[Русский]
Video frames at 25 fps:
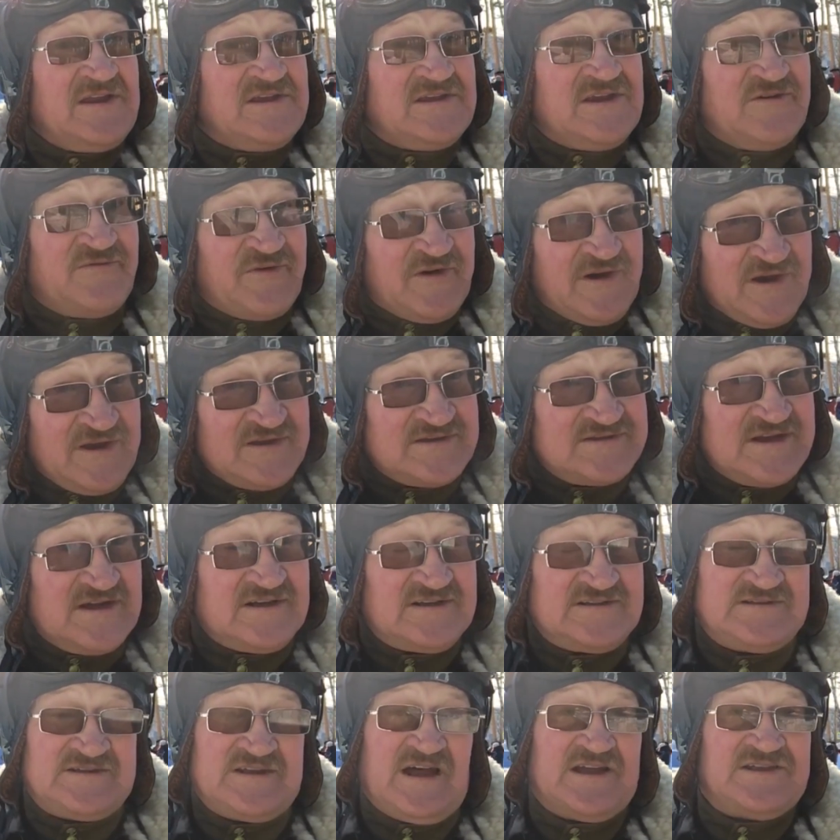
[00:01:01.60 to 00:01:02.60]

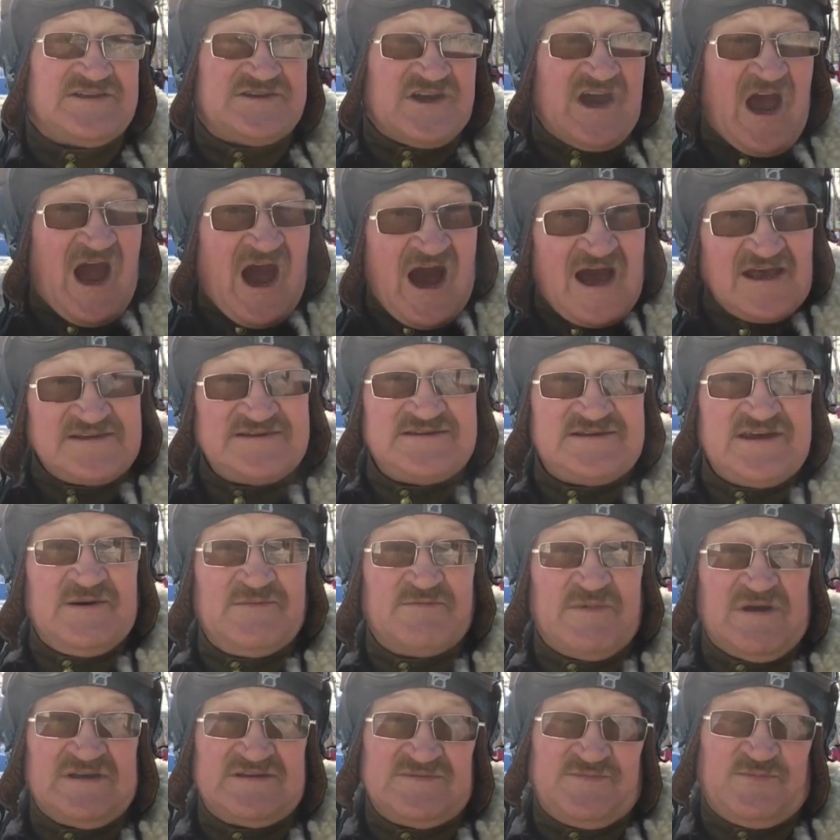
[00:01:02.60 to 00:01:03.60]
антифриза, кстати,
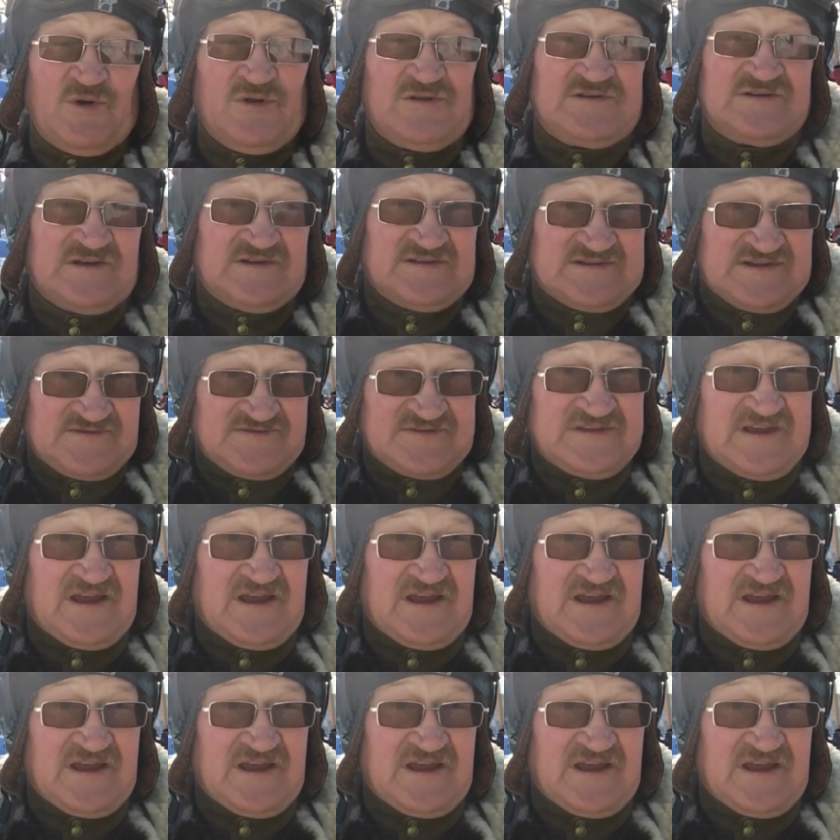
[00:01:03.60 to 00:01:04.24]
А-7 использовался